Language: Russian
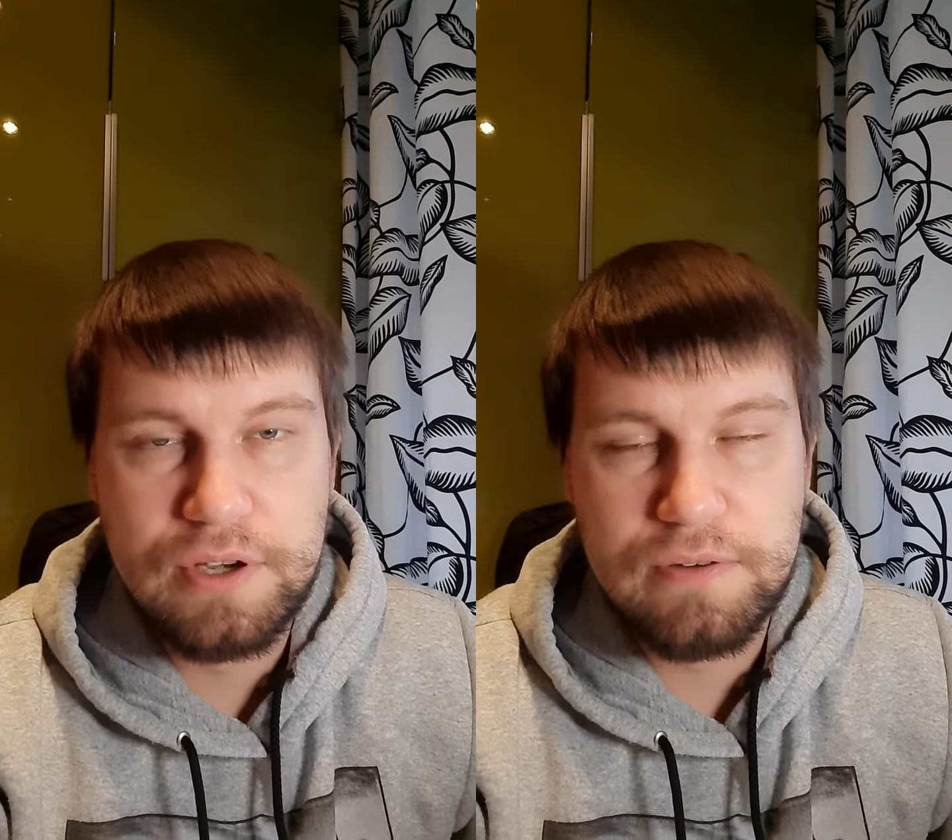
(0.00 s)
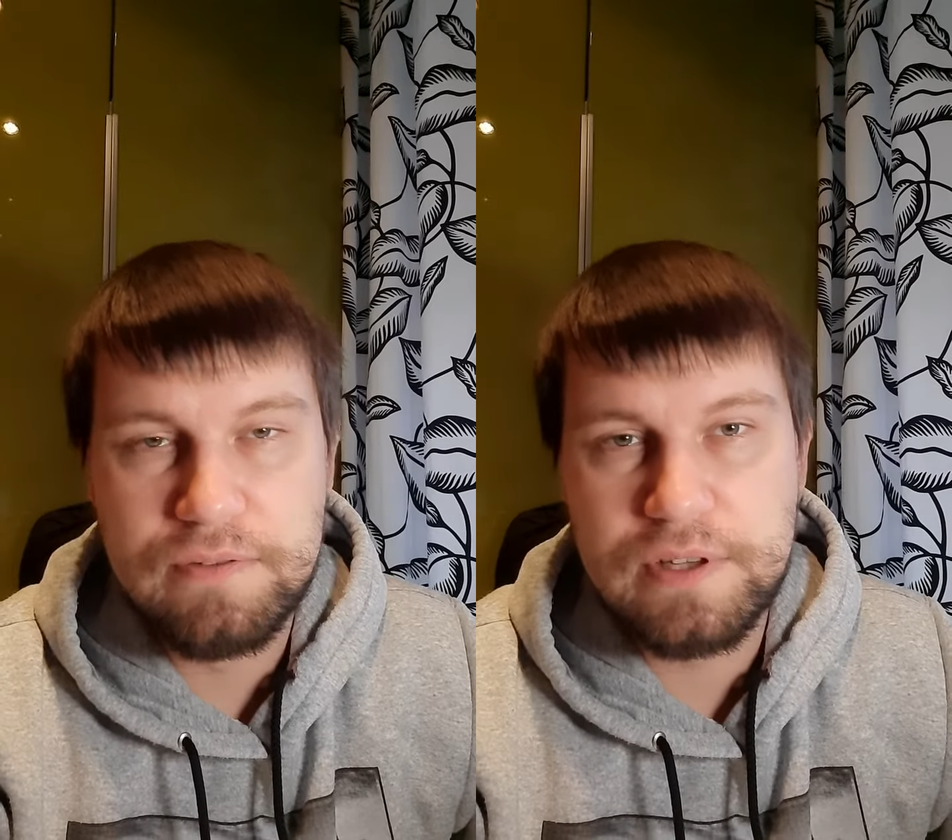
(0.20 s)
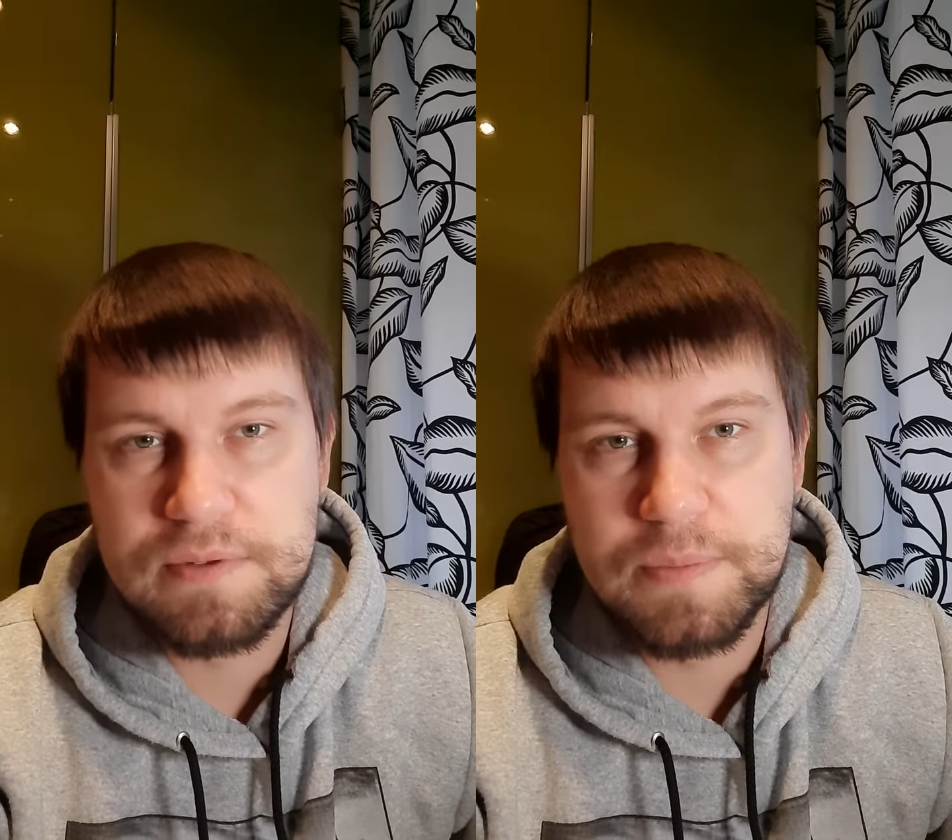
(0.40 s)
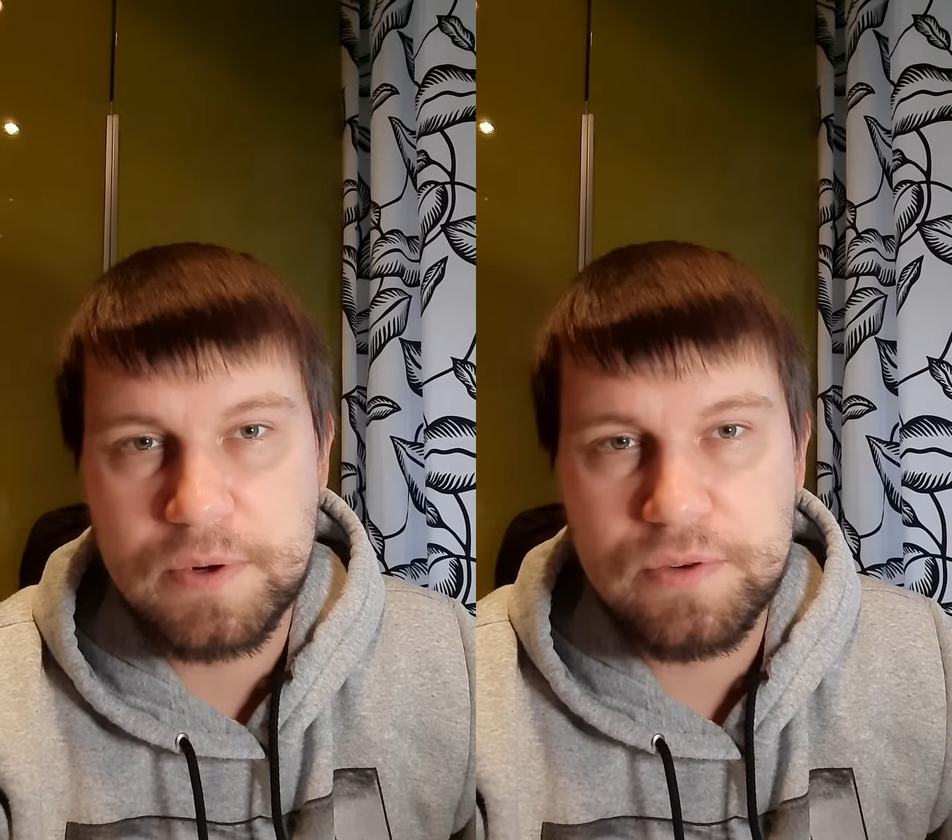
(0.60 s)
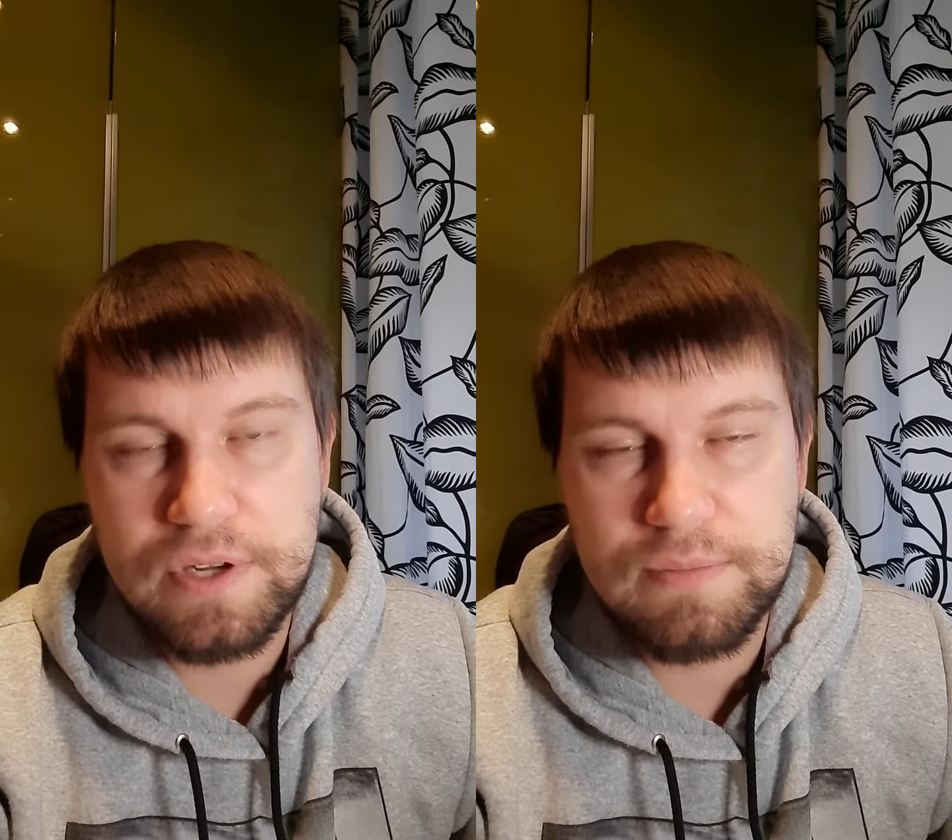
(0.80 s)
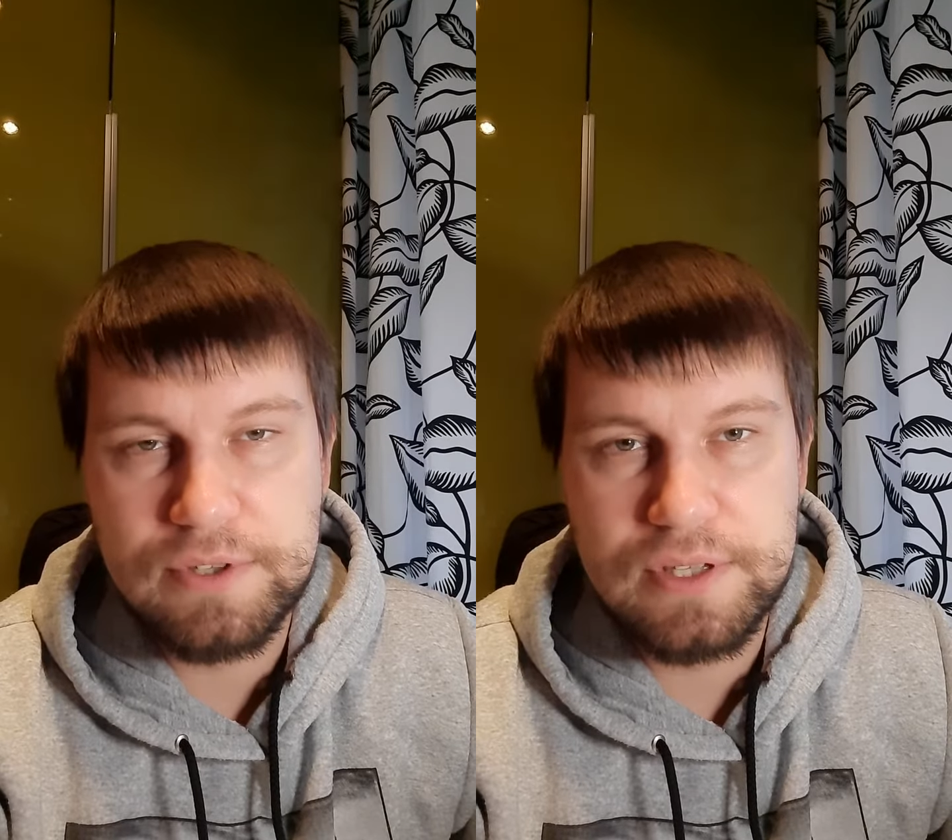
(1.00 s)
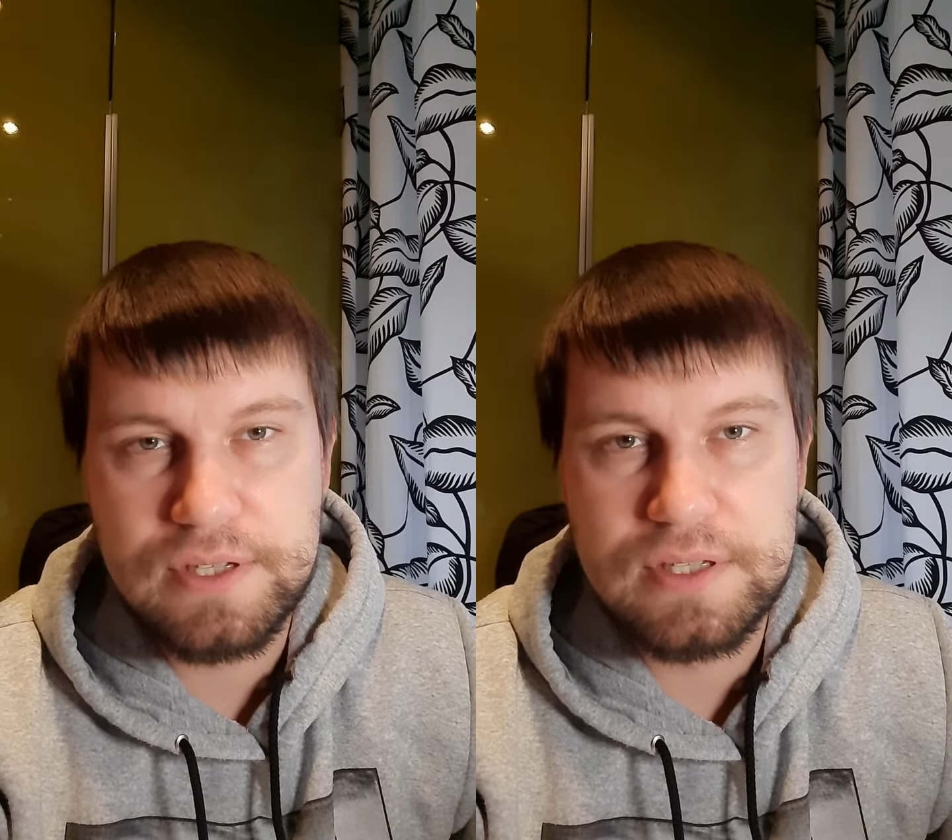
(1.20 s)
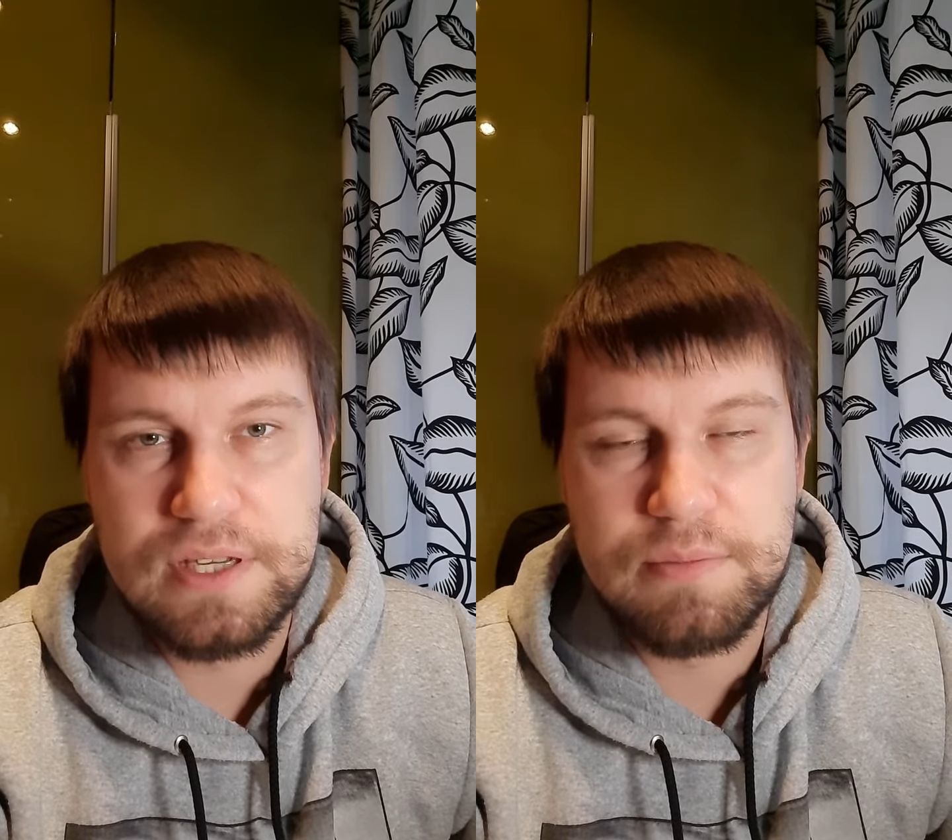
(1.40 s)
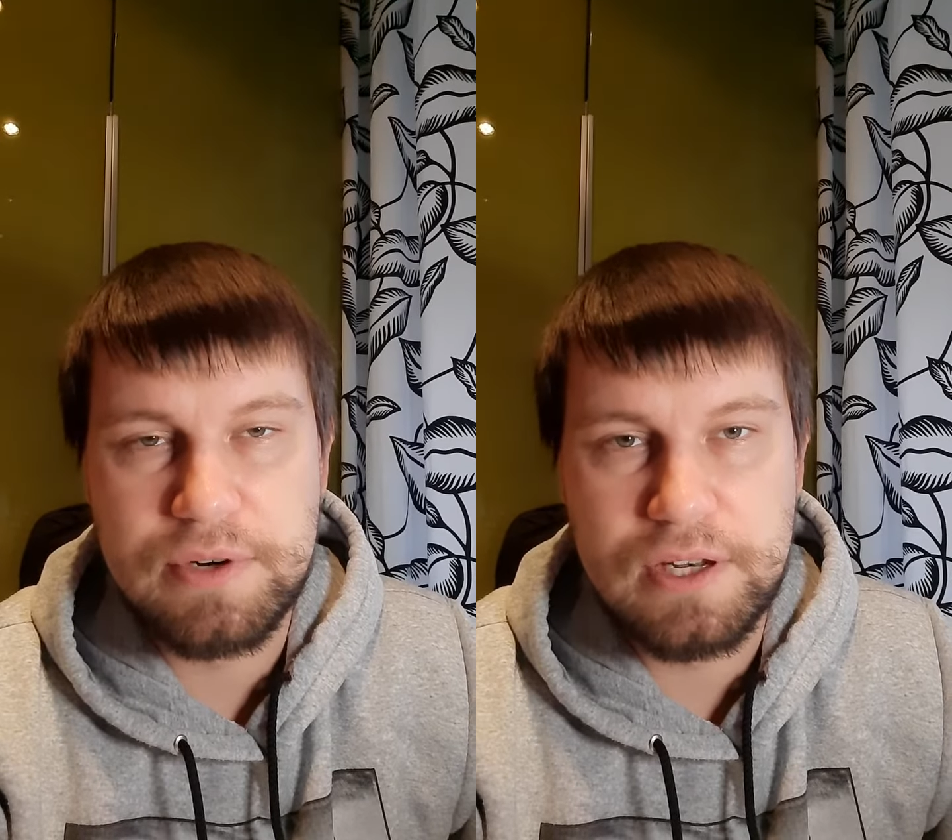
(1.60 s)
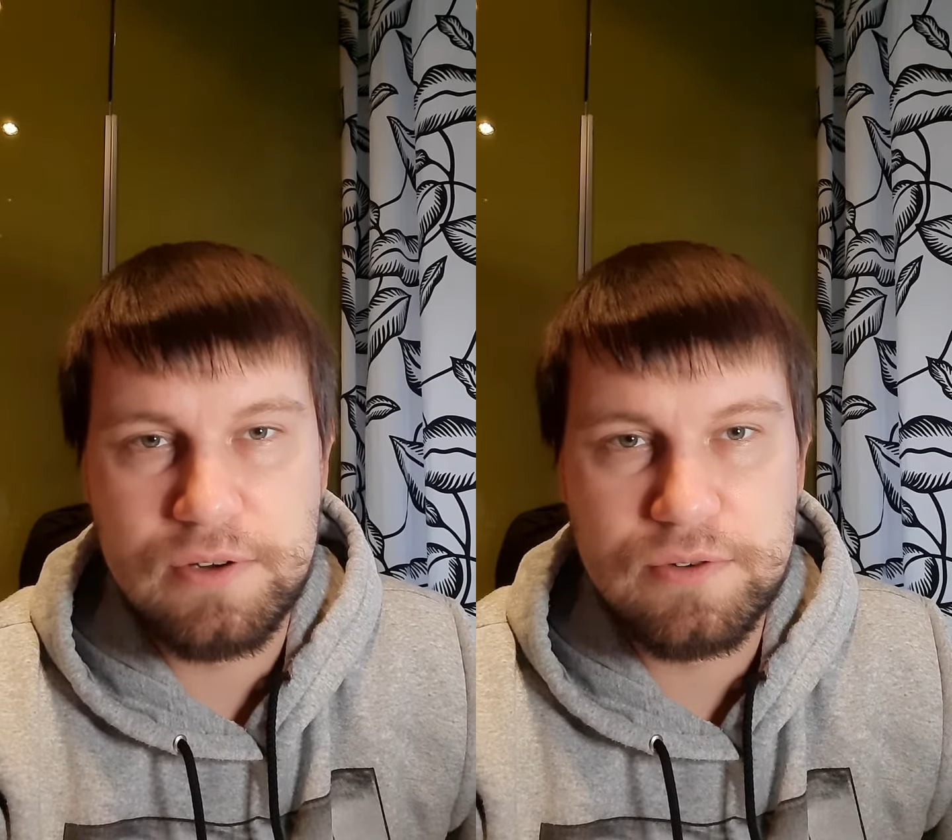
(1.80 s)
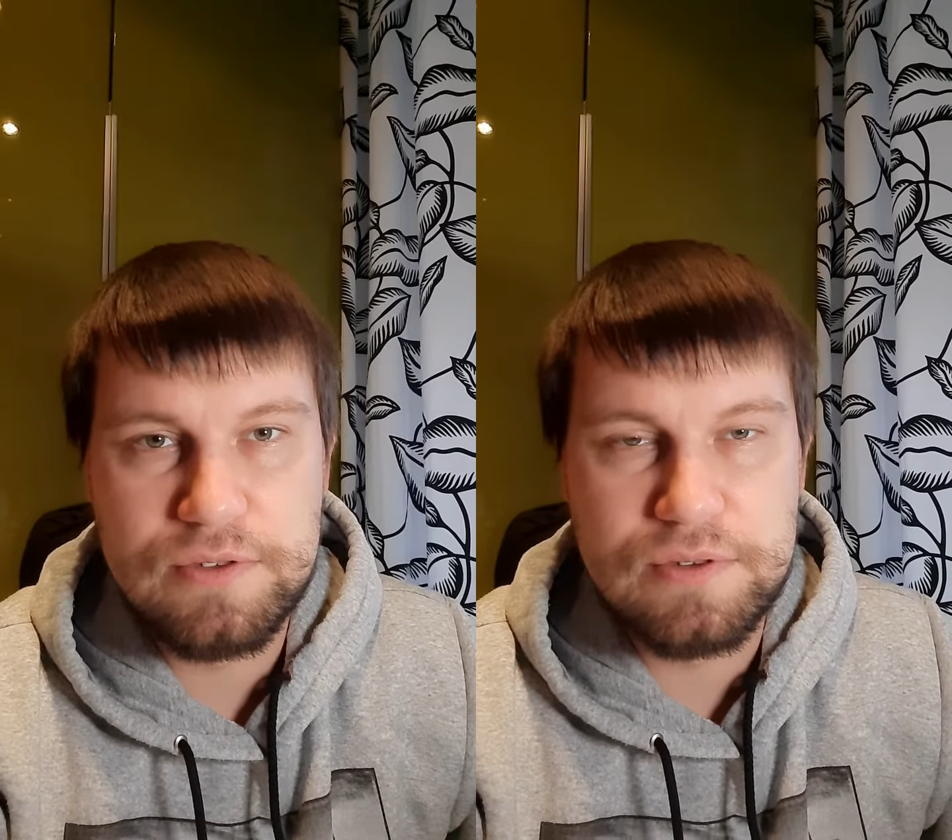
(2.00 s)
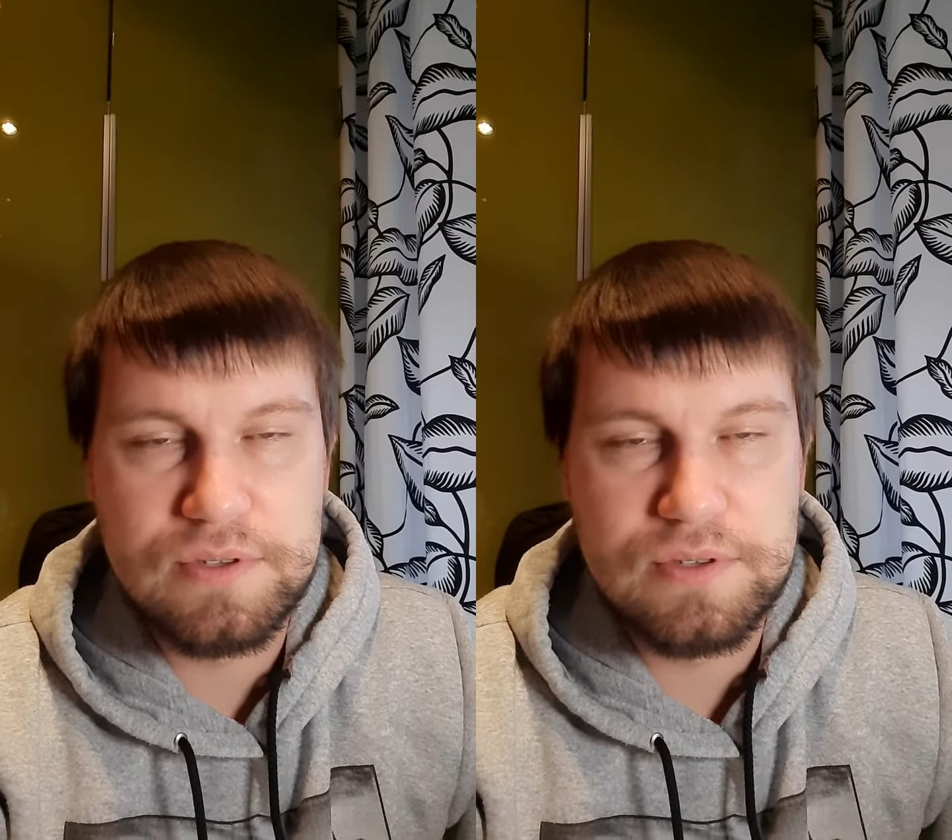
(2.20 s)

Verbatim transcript: вы там спокойно работаете с неопределенностью,